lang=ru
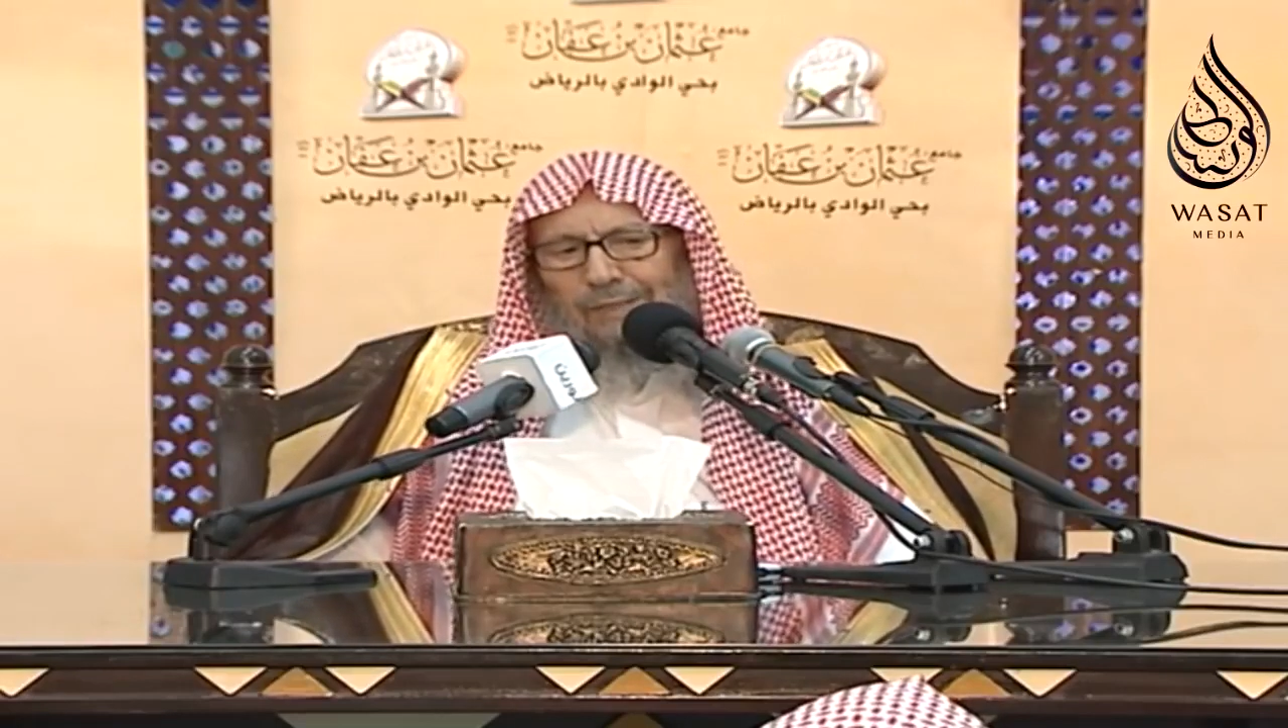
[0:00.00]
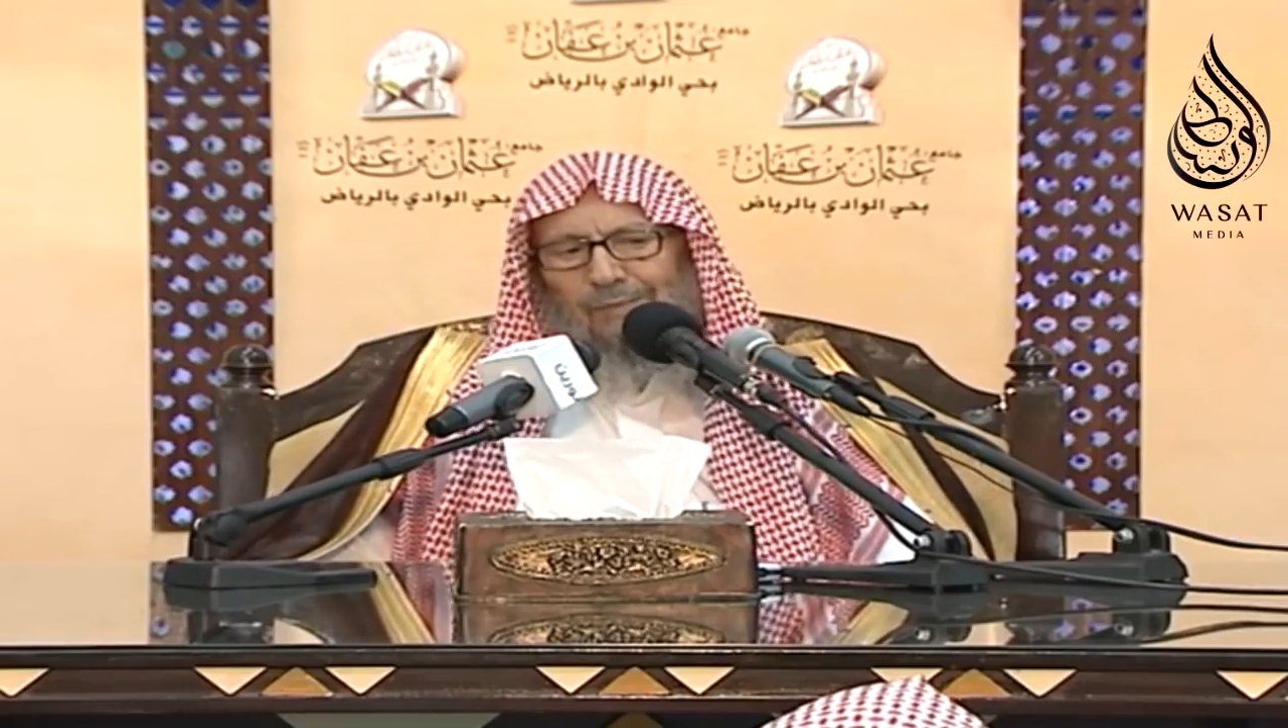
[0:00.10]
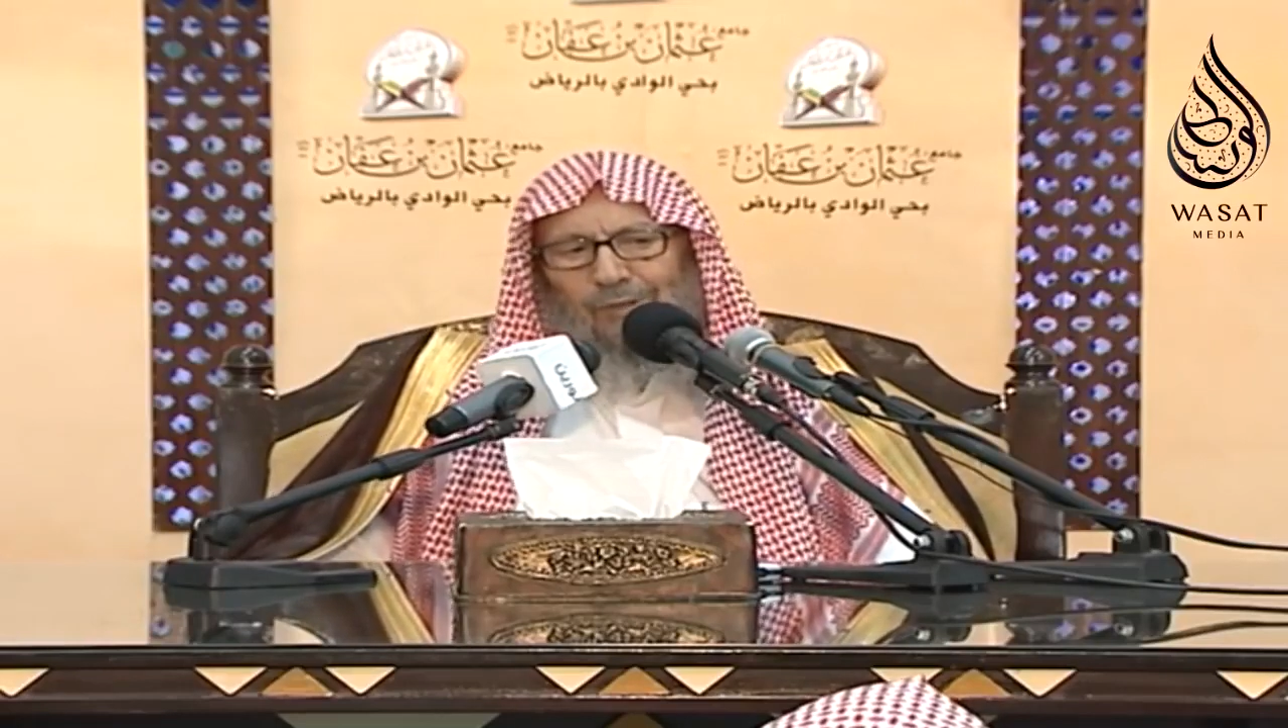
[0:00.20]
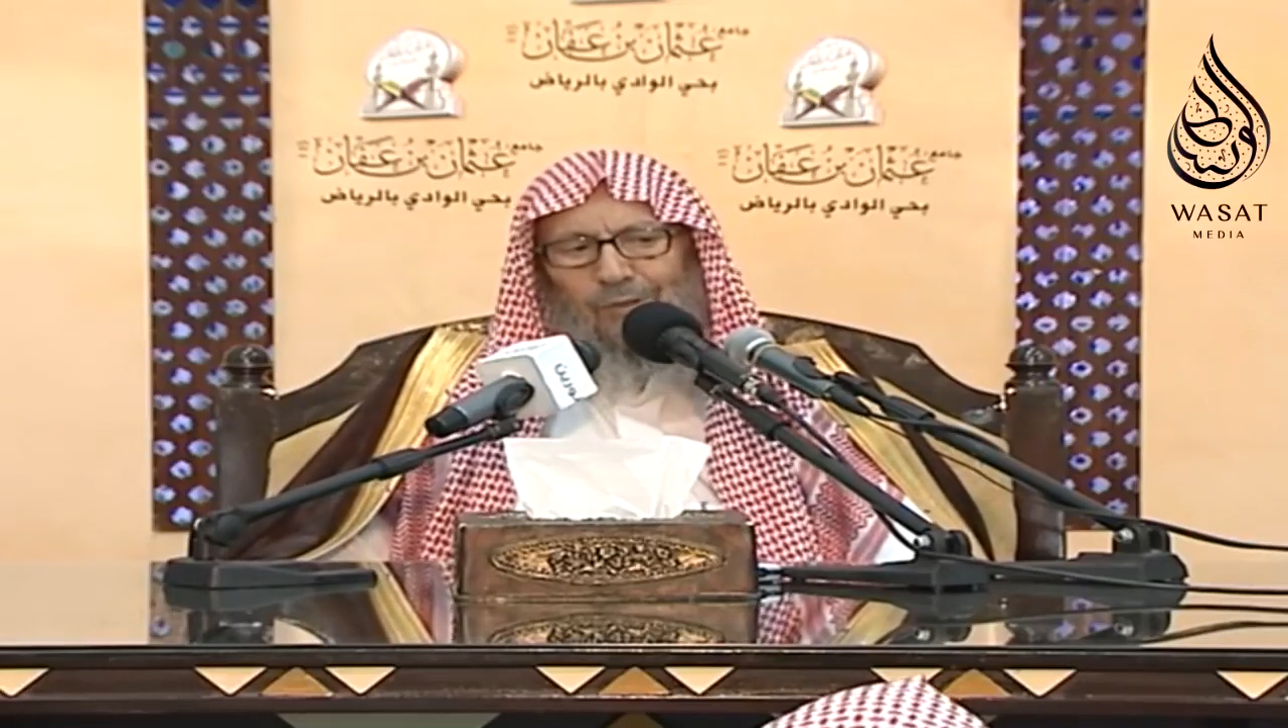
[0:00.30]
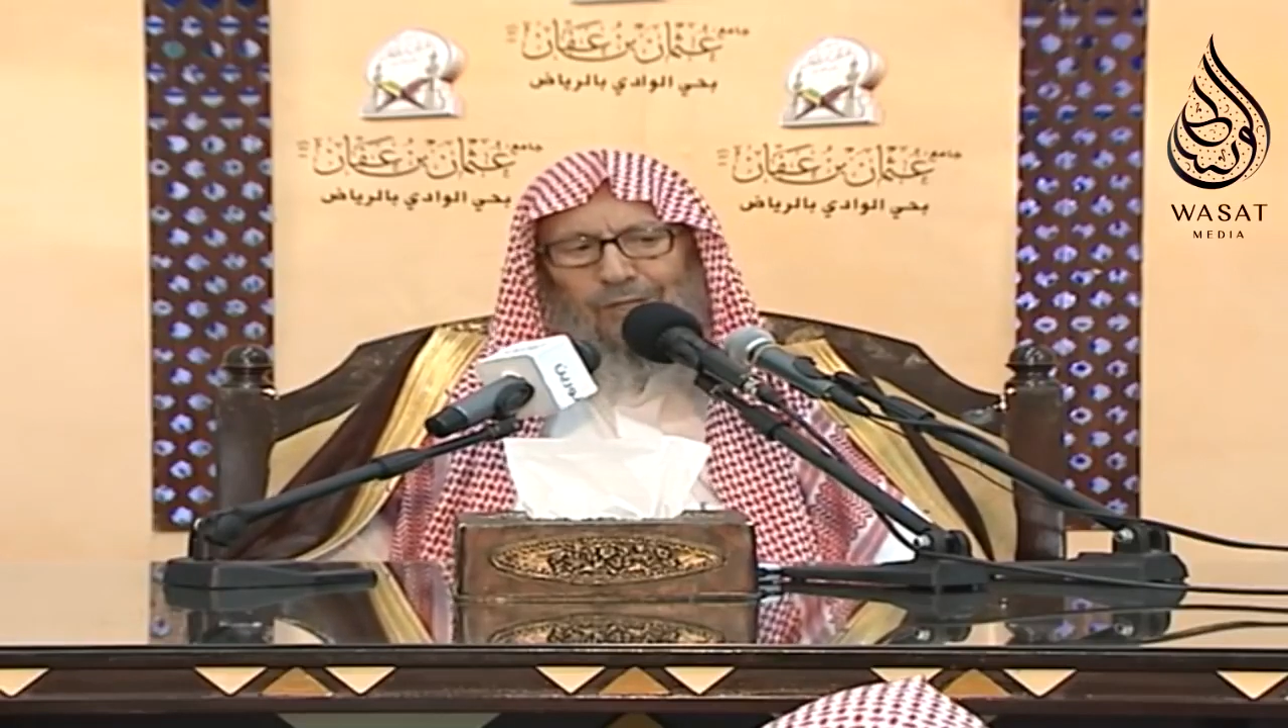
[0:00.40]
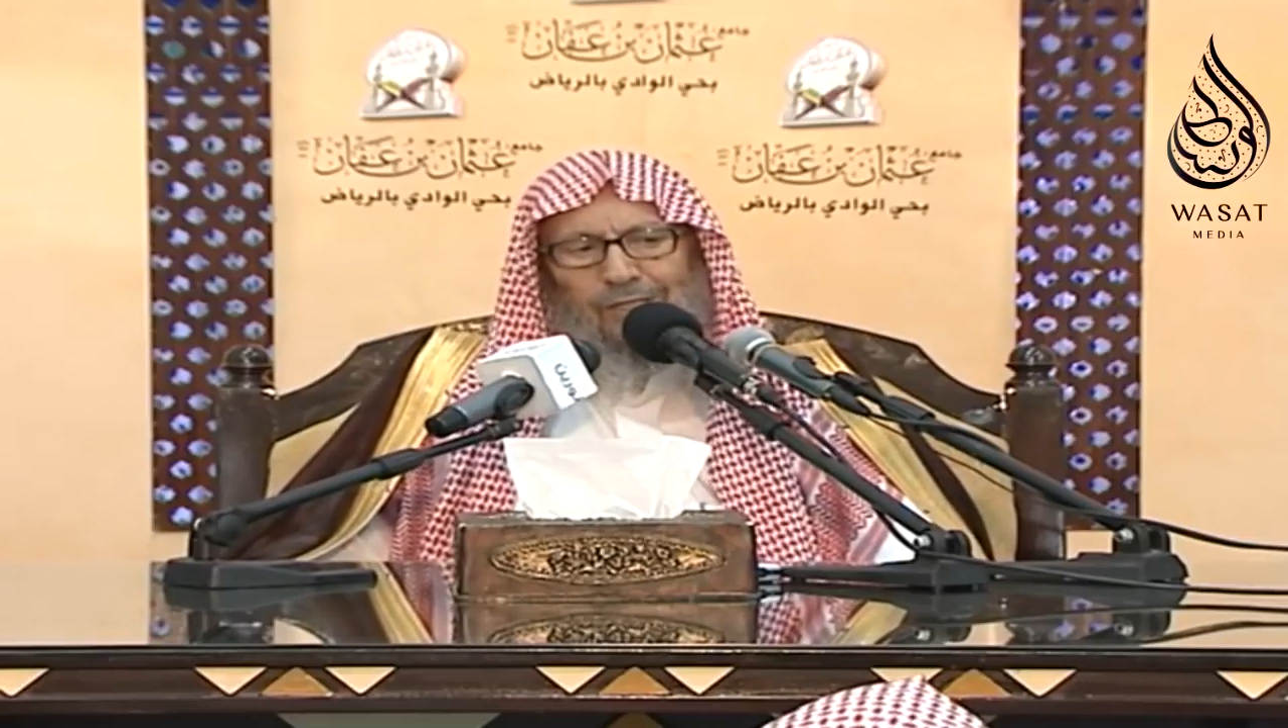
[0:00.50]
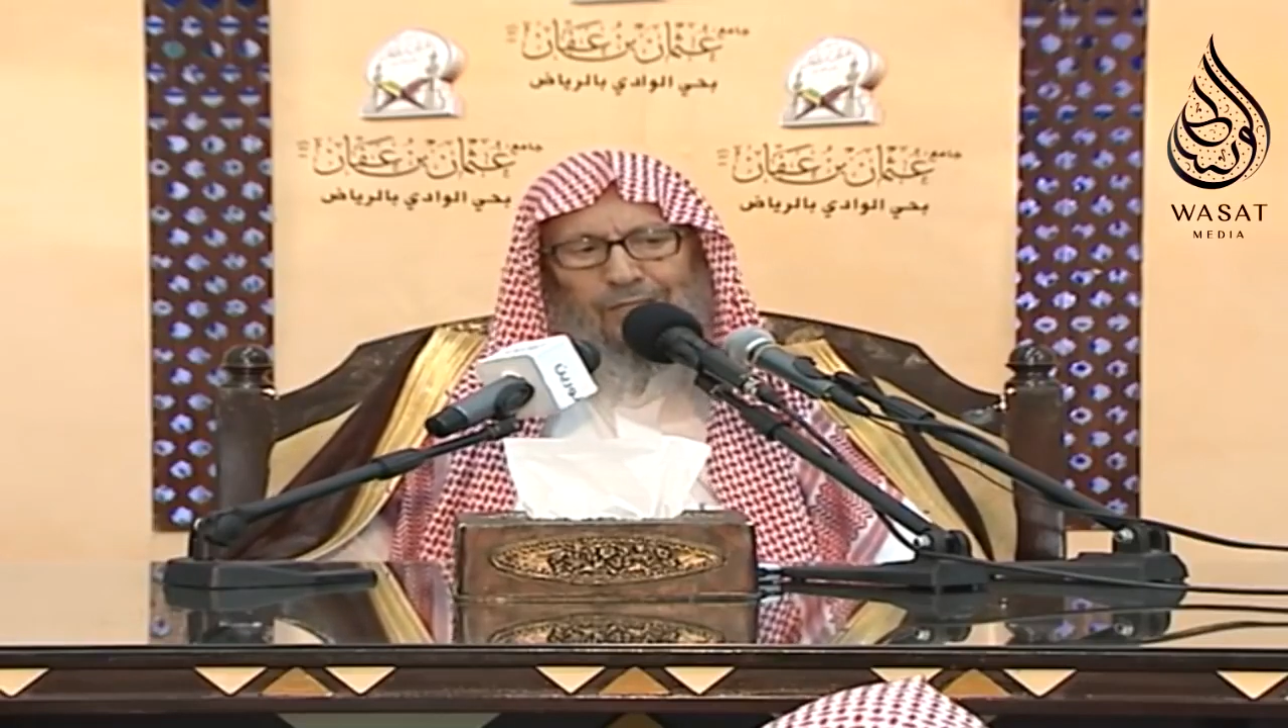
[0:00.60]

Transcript: ото всякого